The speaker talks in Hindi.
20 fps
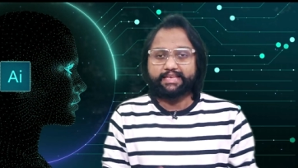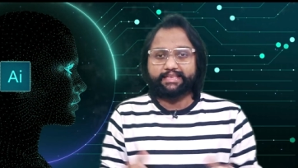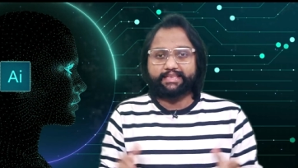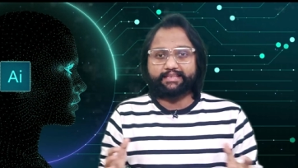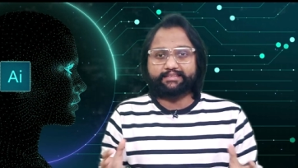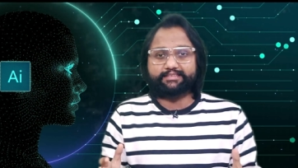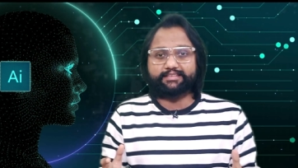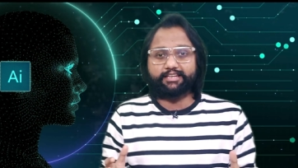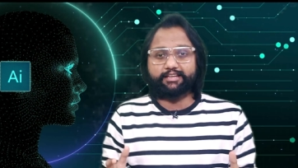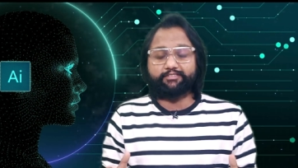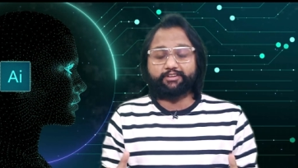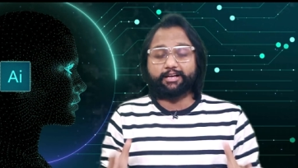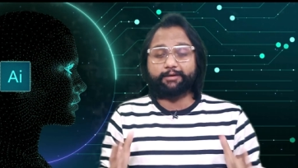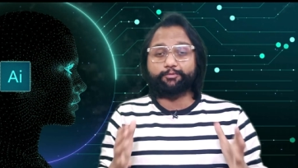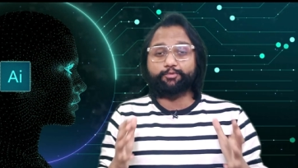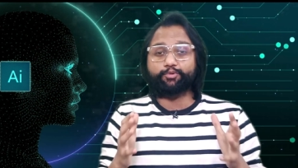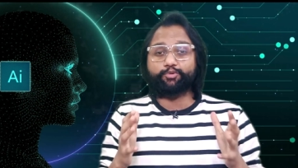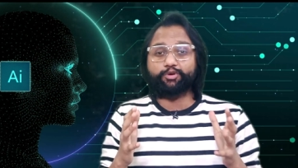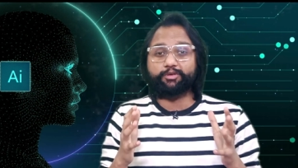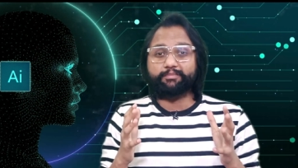या इसके अलावा
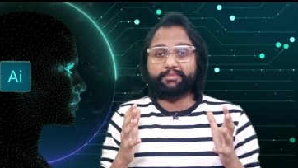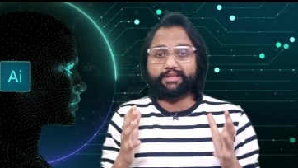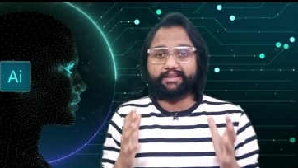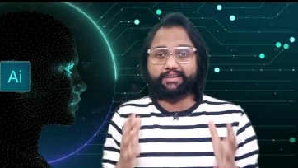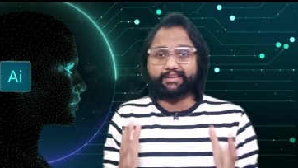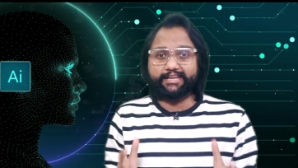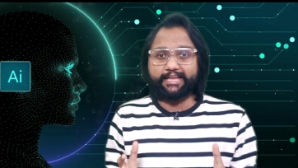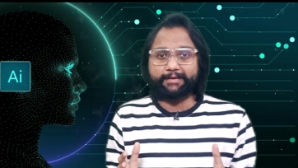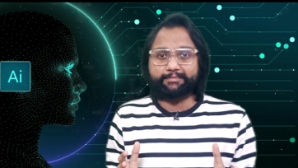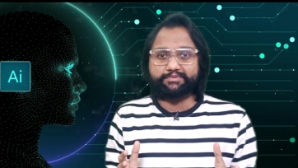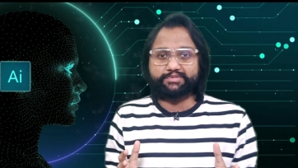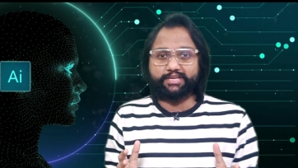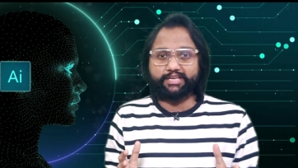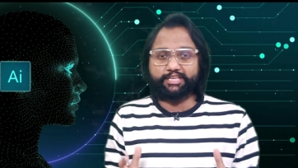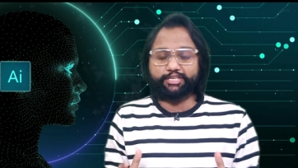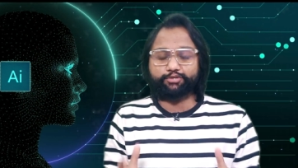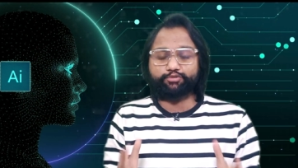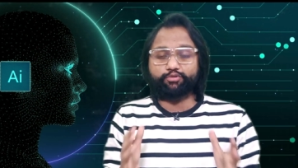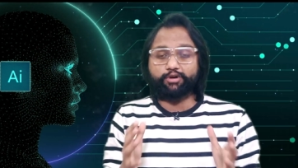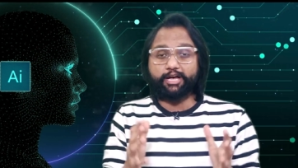आपको कोई भी रैप
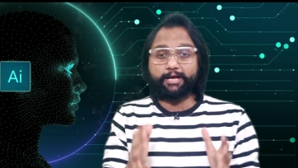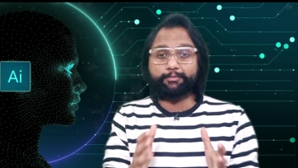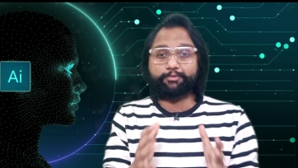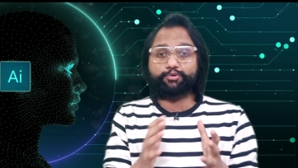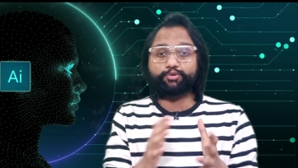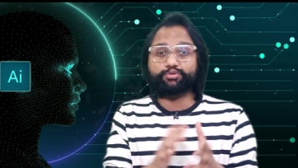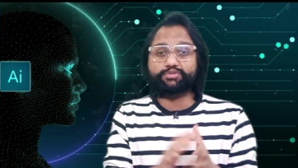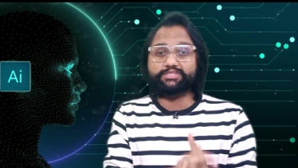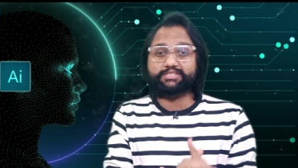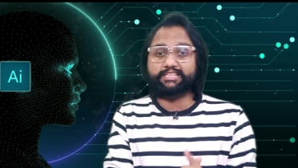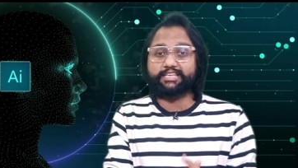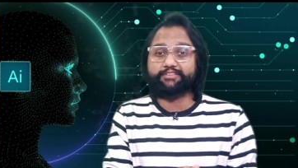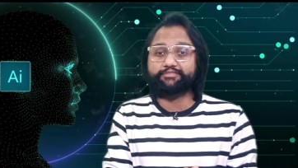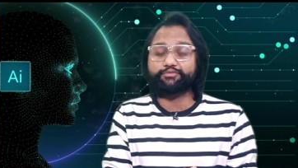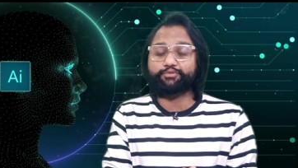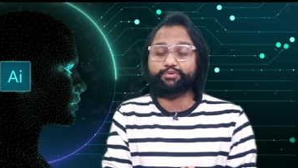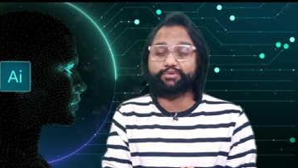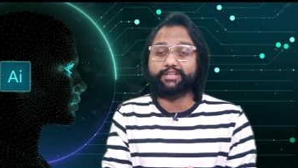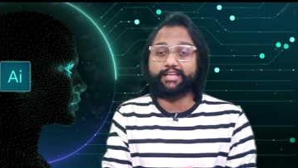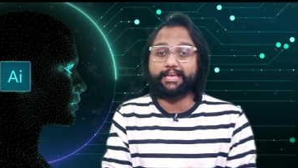चाहिए तो आप खुद से
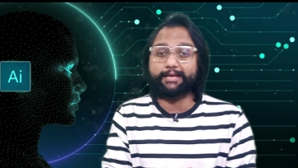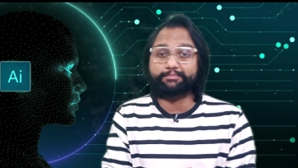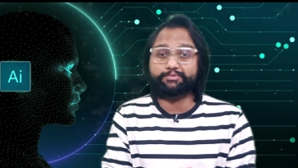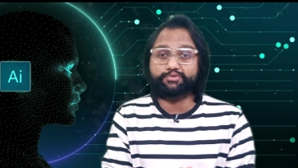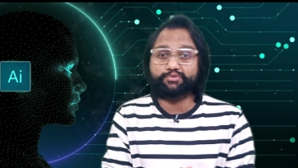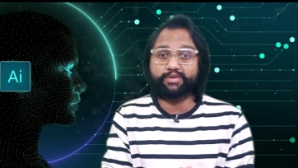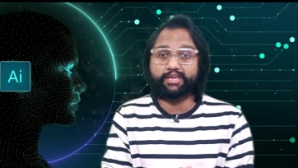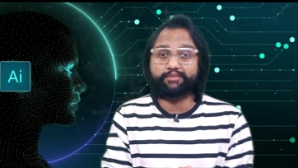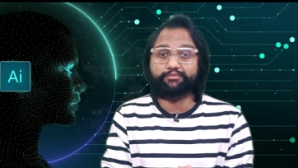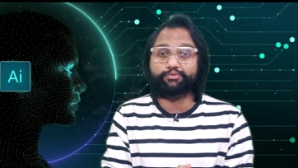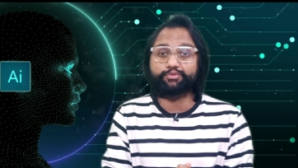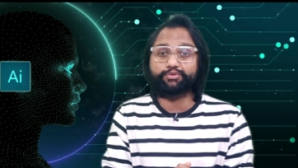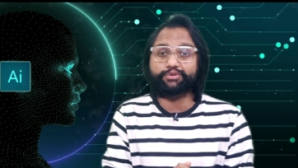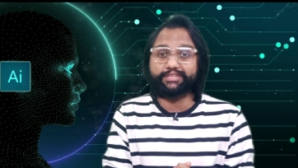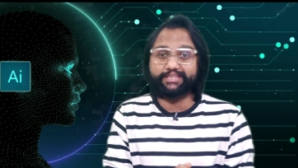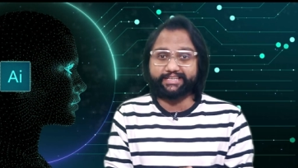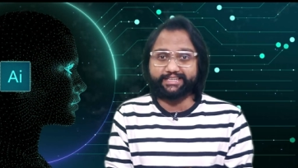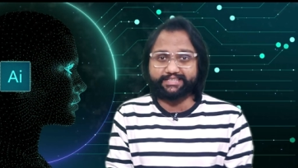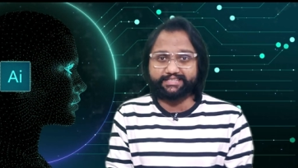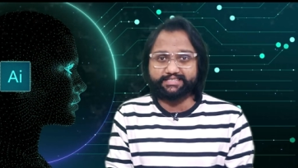वो रैप जो है वो
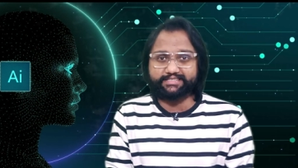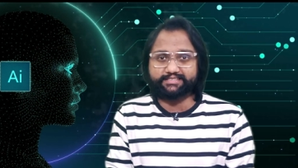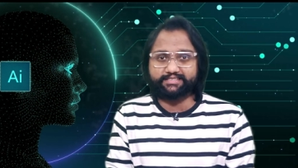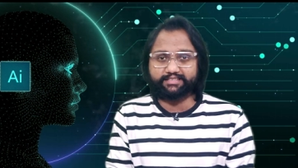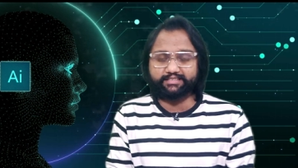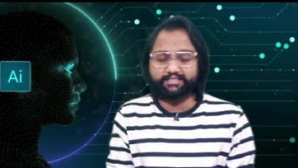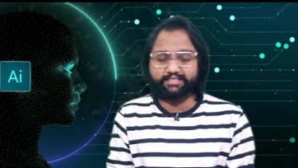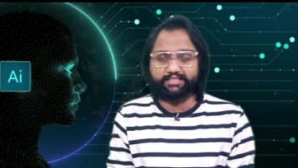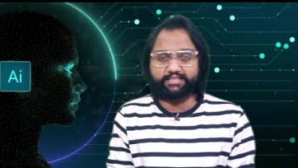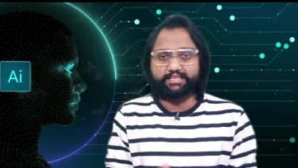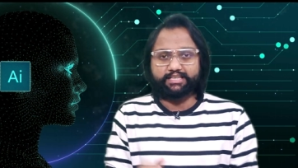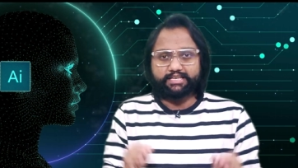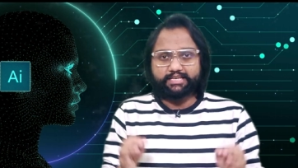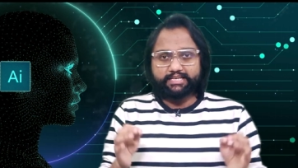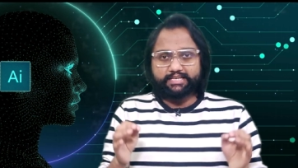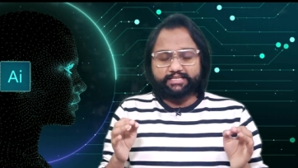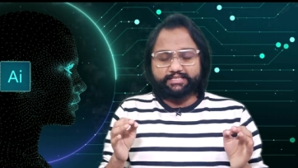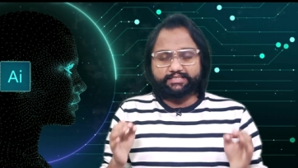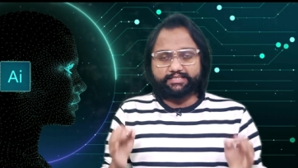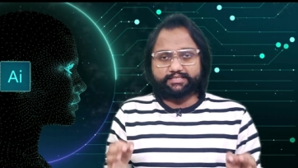क्रिएट कर सकते
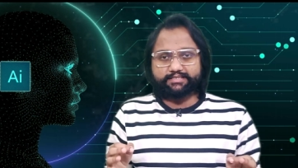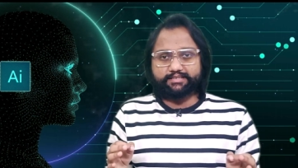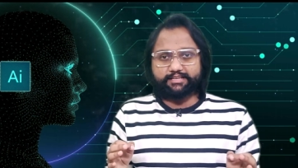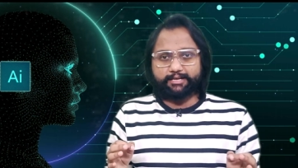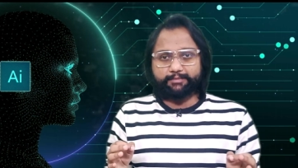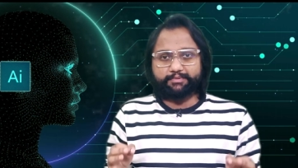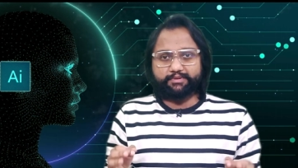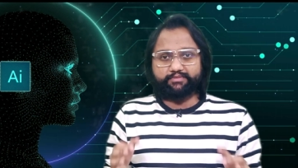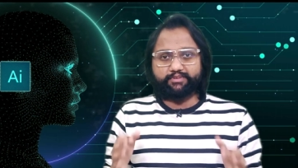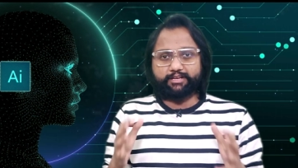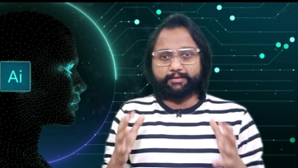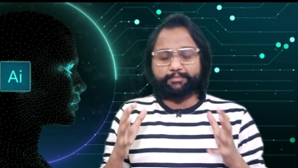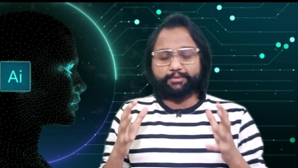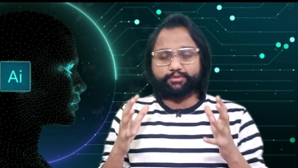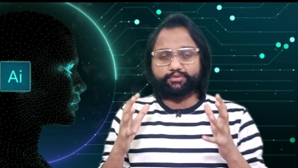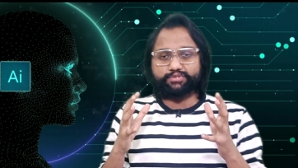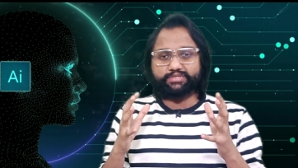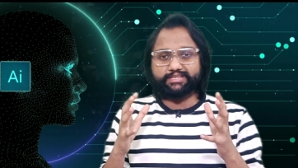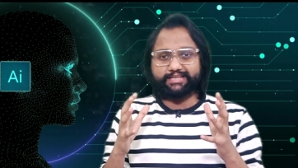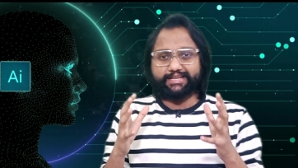हैं जस्ट आपने वहाँ पर
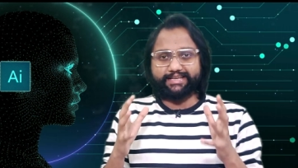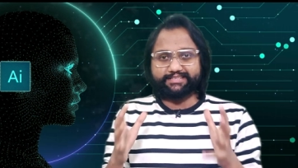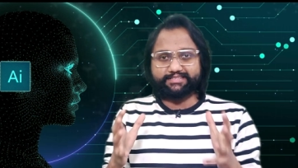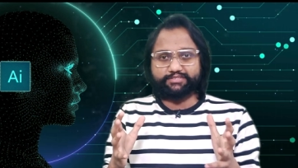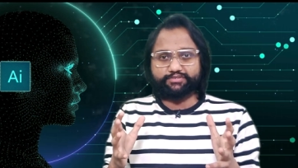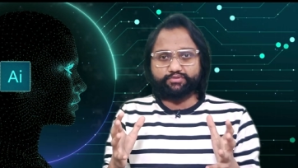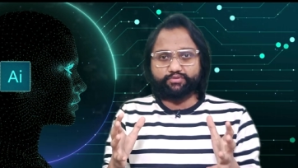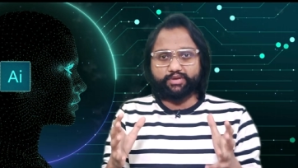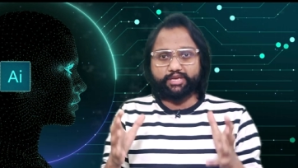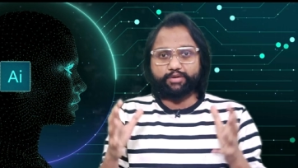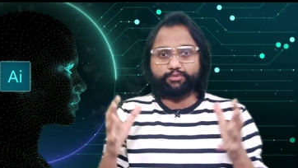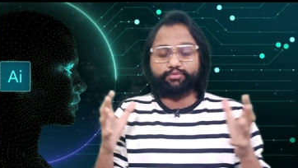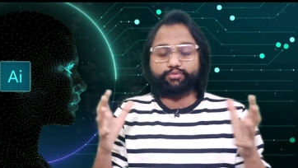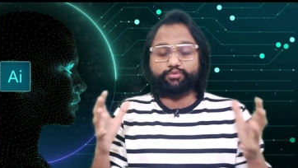कुछ टेक्स्ट जो है